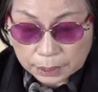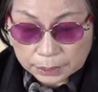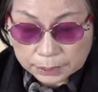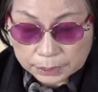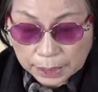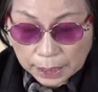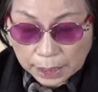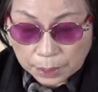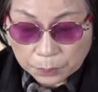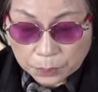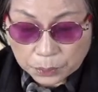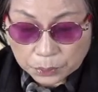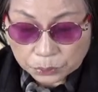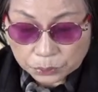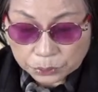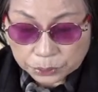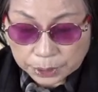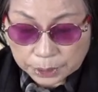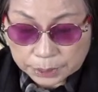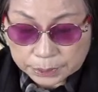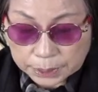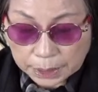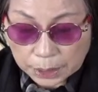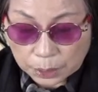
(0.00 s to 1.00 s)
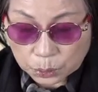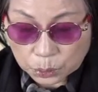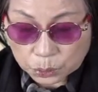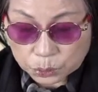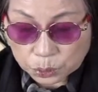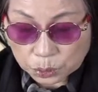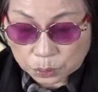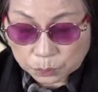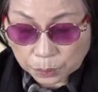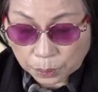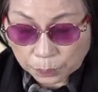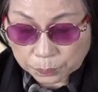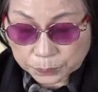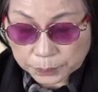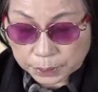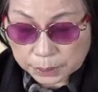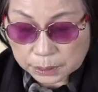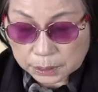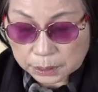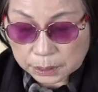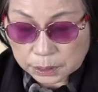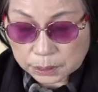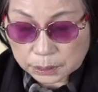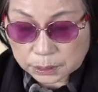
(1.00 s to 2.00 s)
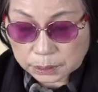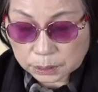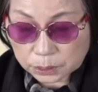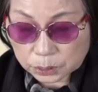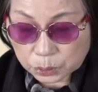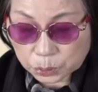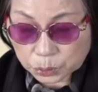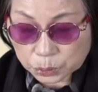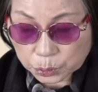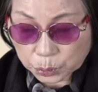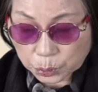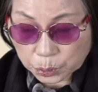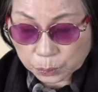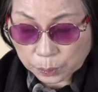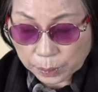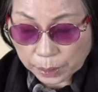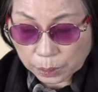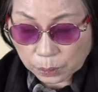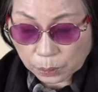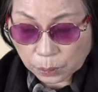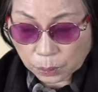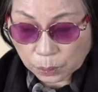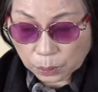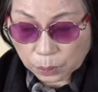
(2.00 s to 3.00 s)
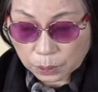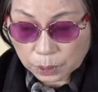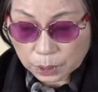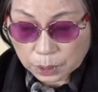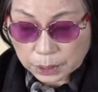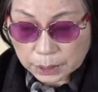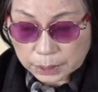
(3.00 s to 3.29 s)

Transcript: 대한민국의 최고 좋은 법대를 1등으로 졸업하고